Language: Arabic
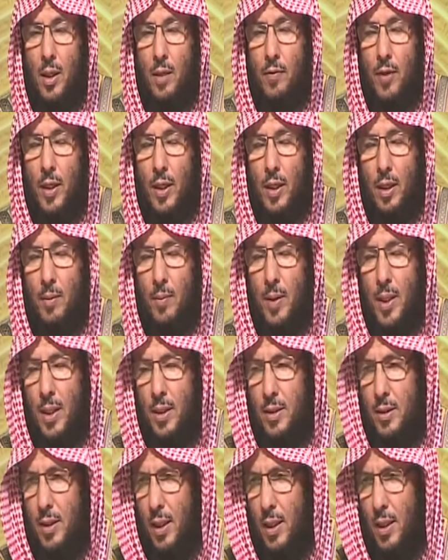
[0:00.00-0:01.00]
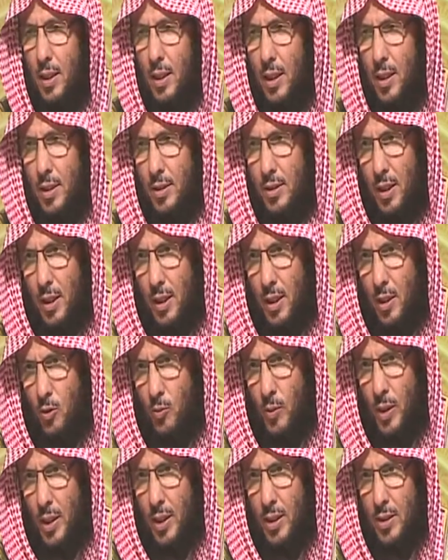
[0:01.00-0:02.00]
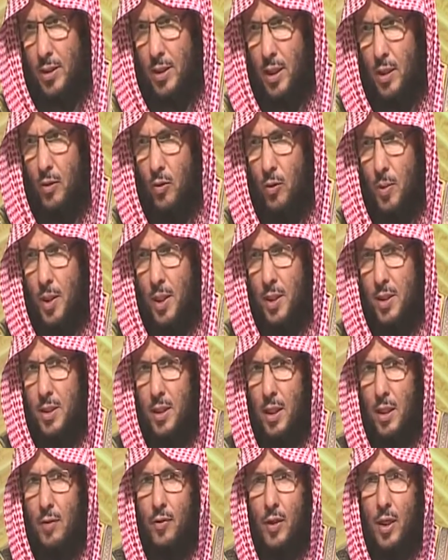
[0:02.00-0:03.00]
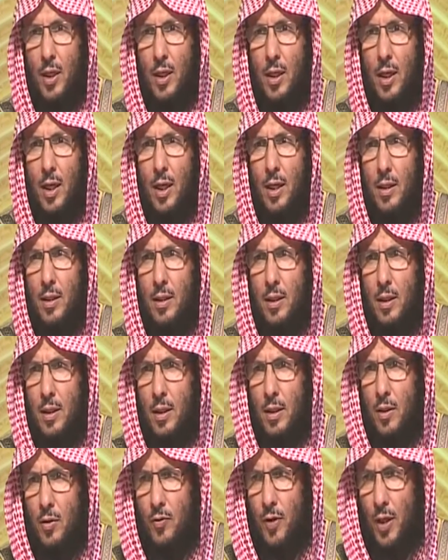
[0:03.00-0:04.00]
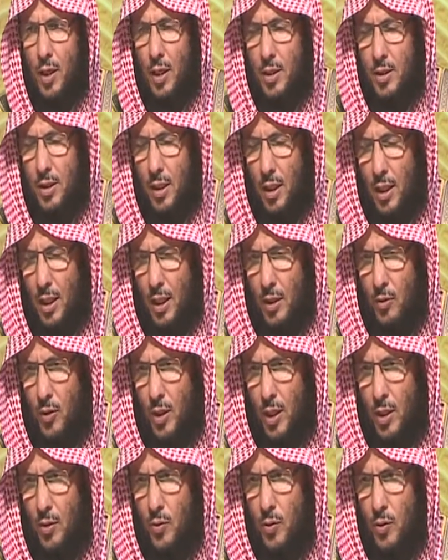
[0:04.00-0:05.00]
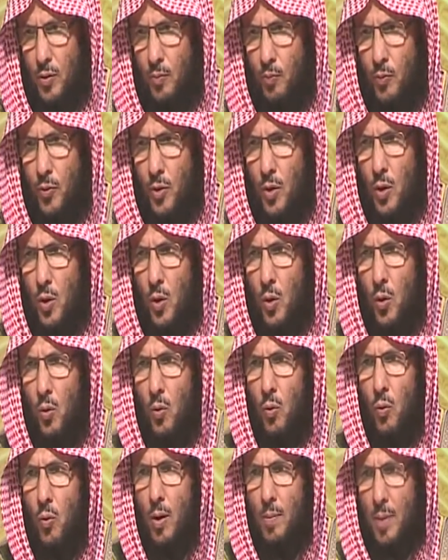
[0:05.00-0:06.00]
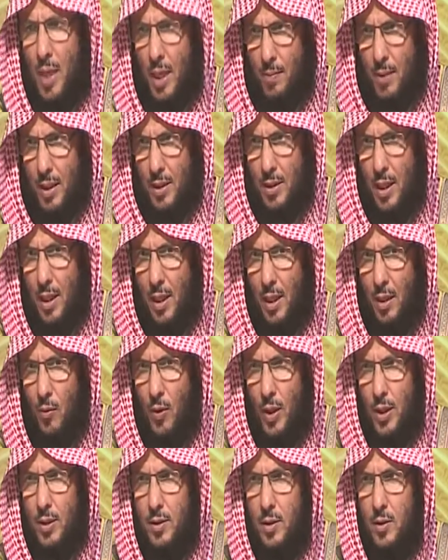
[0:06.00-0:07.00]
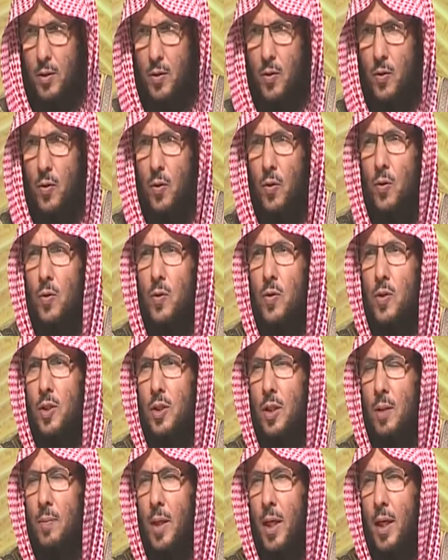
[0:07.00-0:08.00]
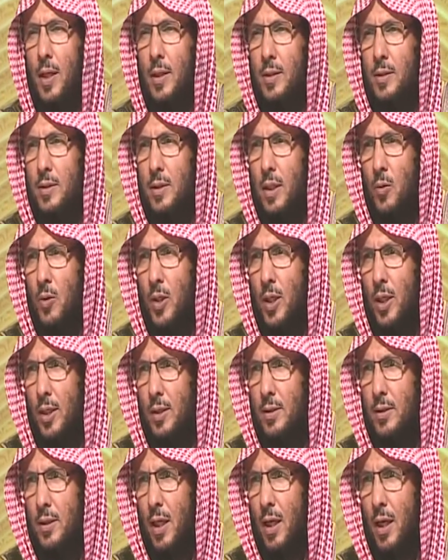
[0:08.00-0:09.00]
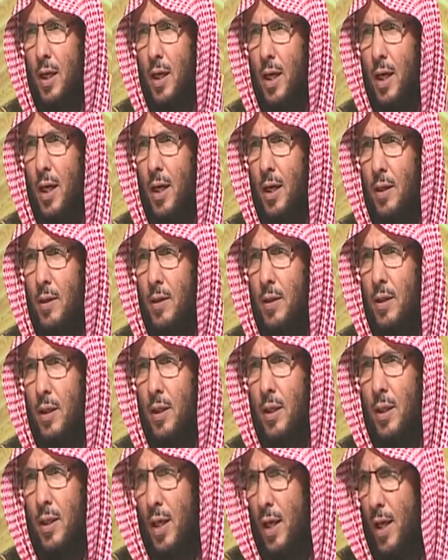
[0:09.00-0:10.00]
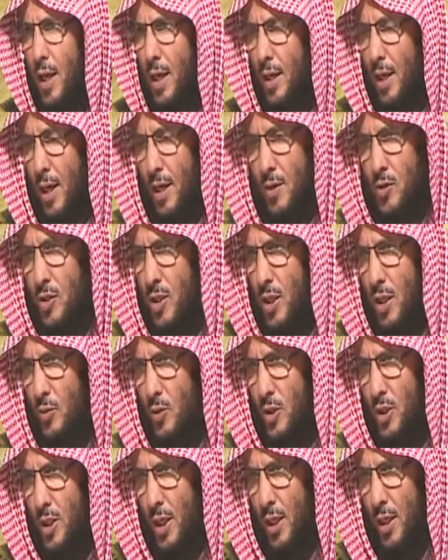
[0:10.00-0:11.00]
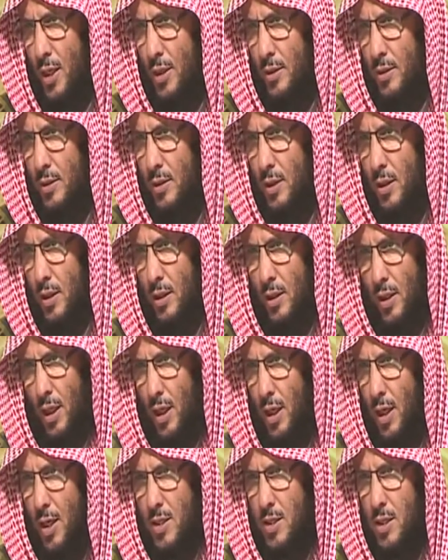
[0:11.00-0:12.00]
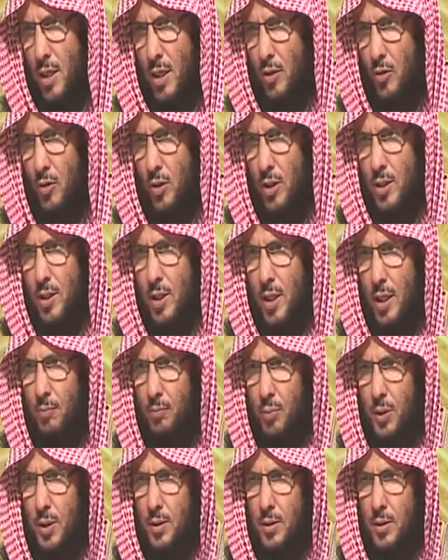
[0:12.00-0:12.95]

فإن من يتق الله يجعل له مخرجا ومن يستغفر الله فرج الله له ومهما طال الوقت كل الزمان الطويل عند الله لا لا يساوي شيئا ان الله سريع الحساب